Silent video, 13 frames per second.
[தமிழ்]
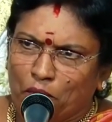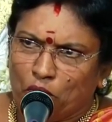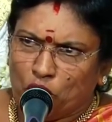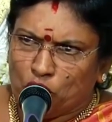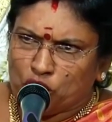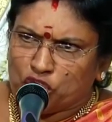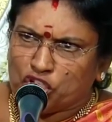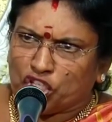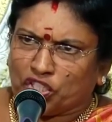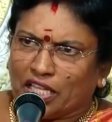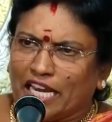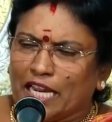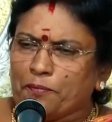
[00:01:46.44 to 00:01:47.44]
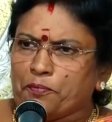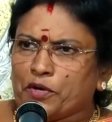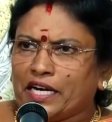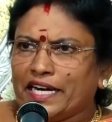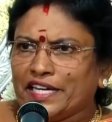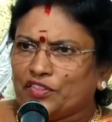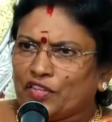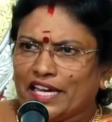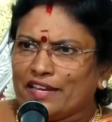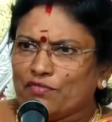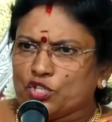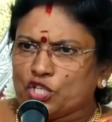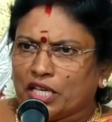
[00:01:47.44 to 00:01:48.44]
மூன்று தலைப்புகளை
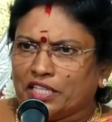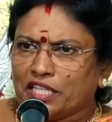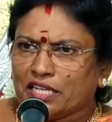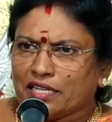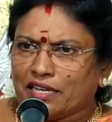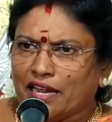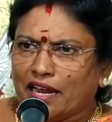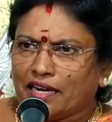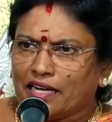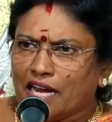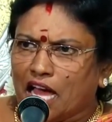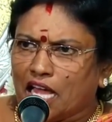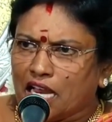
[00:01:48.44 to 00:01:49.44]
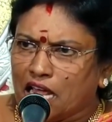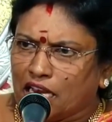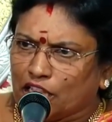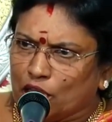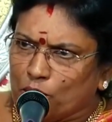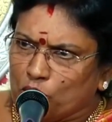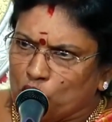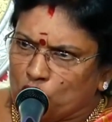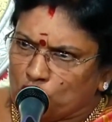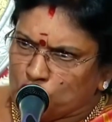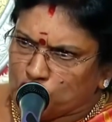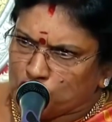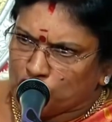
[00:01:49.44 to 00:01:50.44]
தேர்வு செய்திருக்கிறார்கள் ஆனால் அந்த
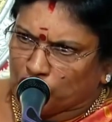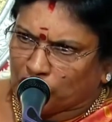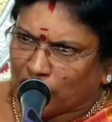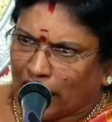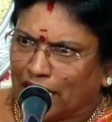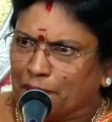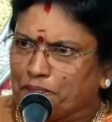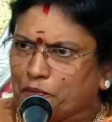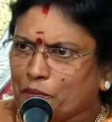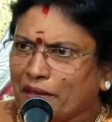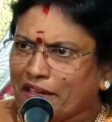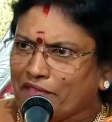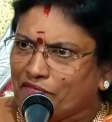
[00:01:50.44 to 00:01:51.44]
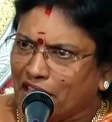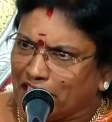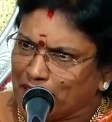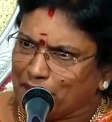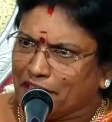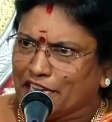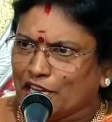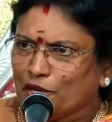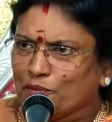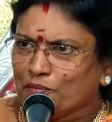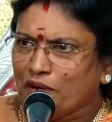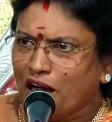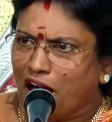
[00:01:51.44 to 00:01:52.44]
மூன்று தலைப்புமே
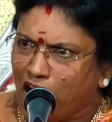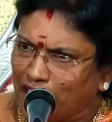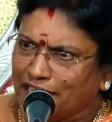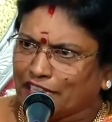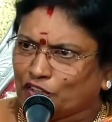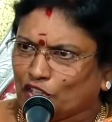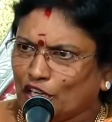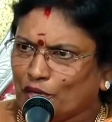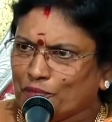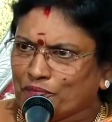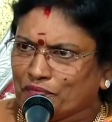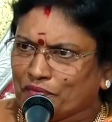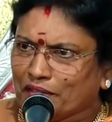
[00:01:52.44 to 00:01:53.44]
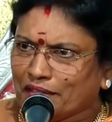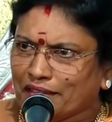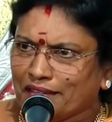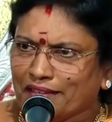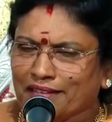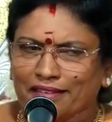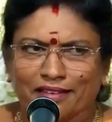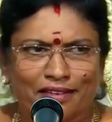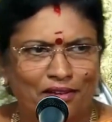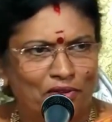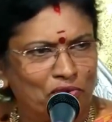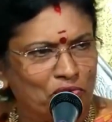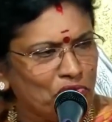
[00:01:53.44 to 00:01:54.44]
வலிமையிலும் ஆழத்திலும்
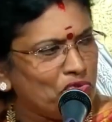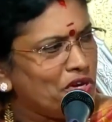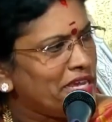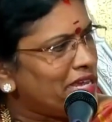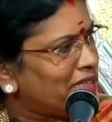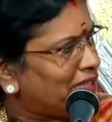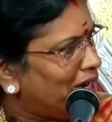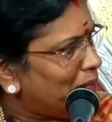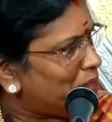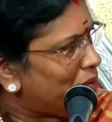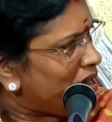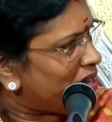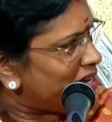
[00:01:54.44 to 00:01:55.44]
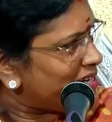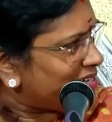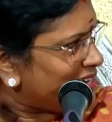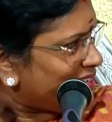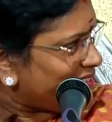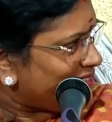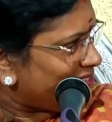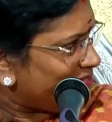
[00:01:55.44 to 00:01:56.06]
கூடிய தலைப்பாக இருக்கிறது